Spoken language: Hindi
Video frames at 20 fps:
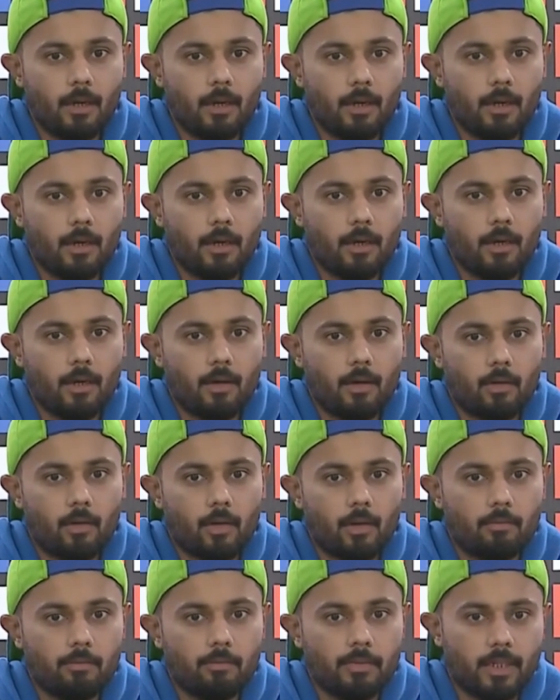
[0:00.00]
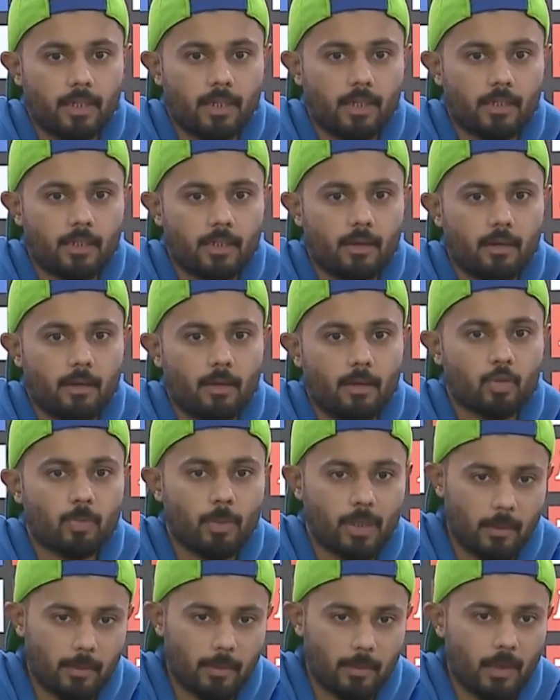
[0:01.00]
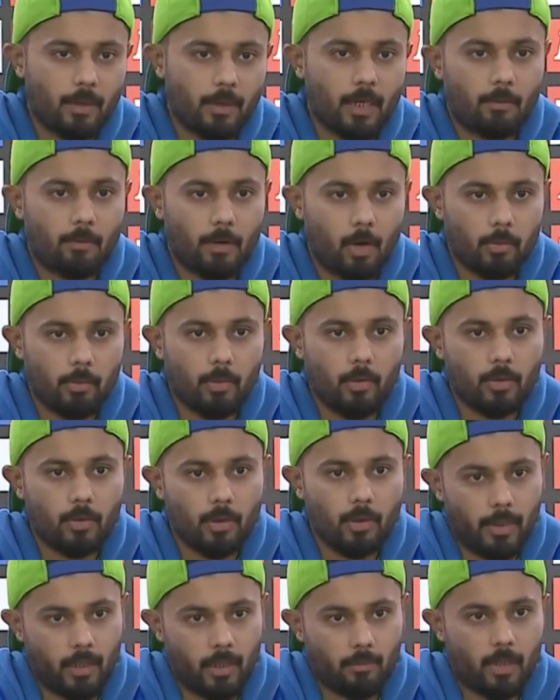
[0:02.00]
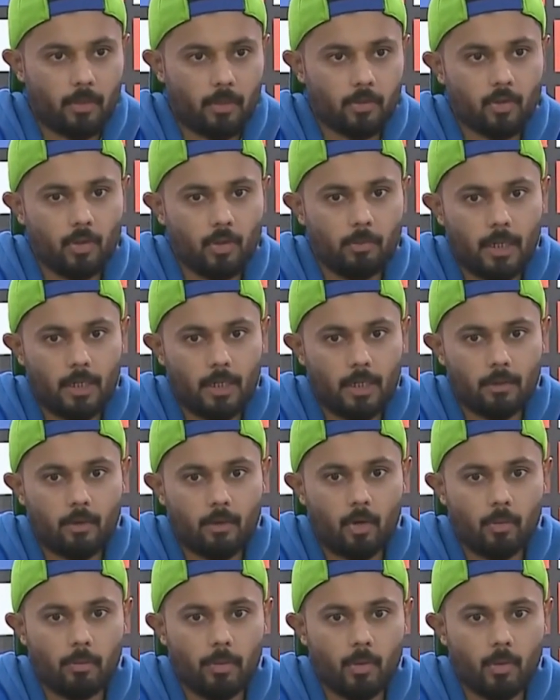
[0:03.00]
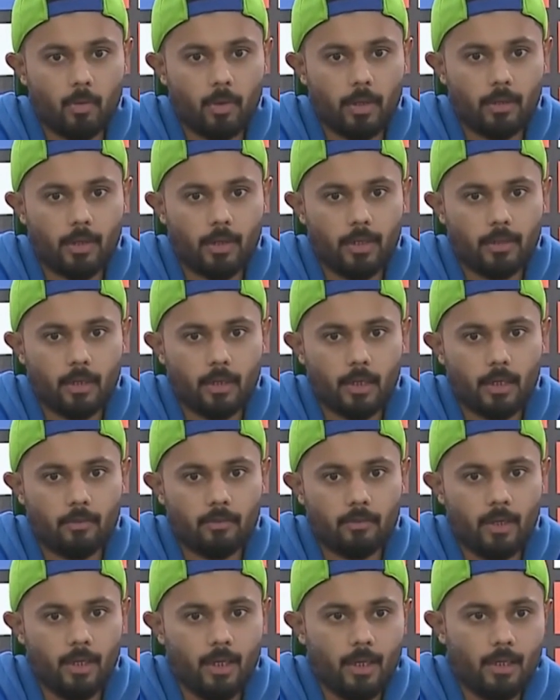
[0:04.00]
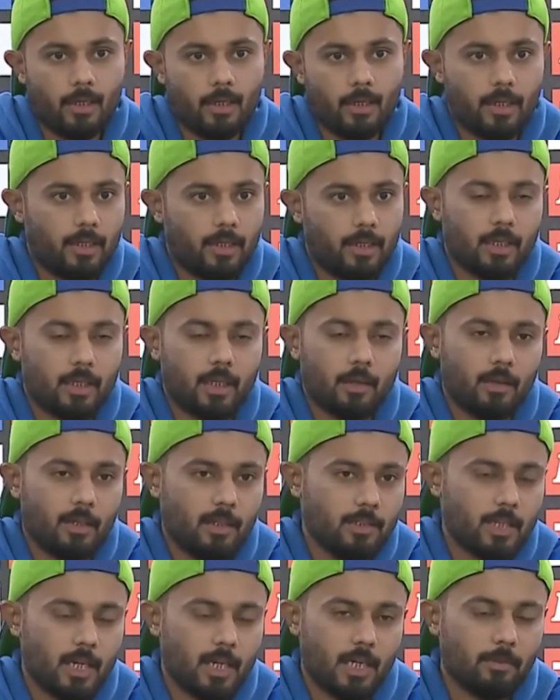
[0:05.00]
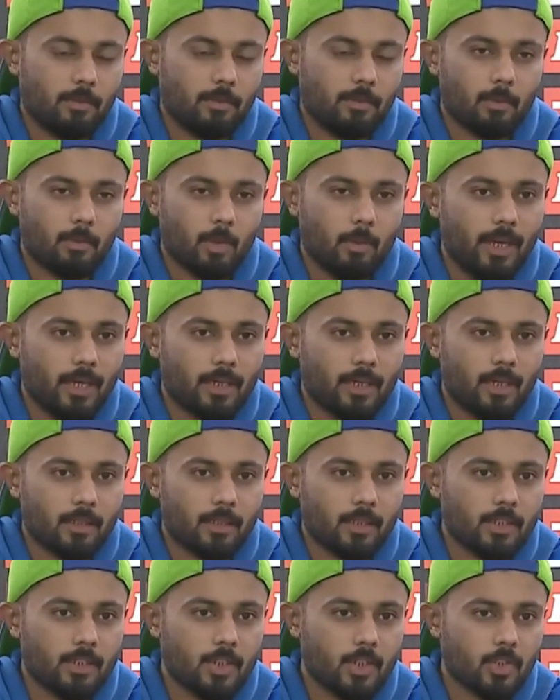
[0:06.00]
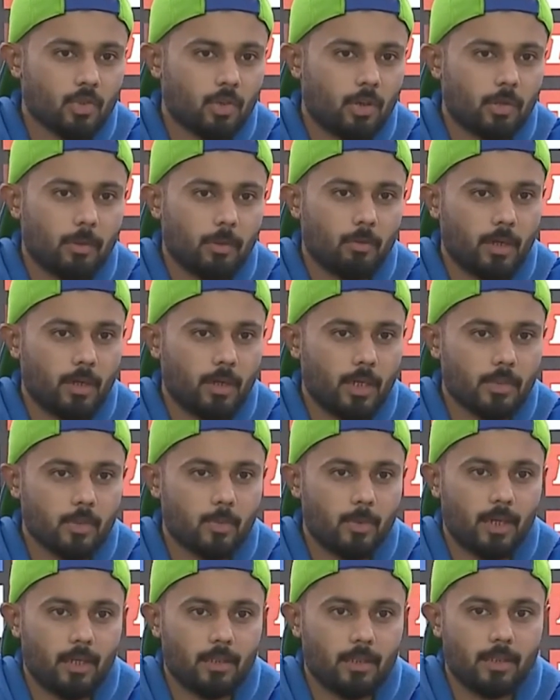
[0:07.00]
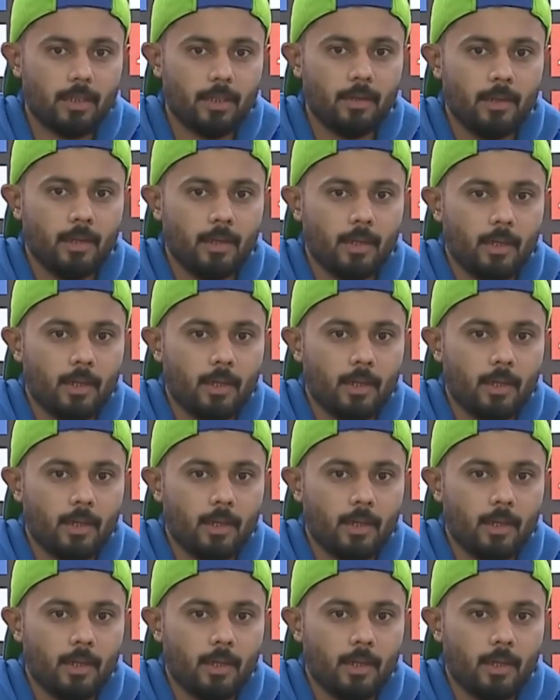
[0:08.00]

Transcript: और यह कि उसमें कभी कभार आप आउट भी होता मैं एक बार स्वीप मारते हुए आउट भी हुआ इंग्लैंड के खिलाफ लेकिन यह क्या इंसान अपने आप को बैक करता है जिन शॉट पर वो रन बनाता है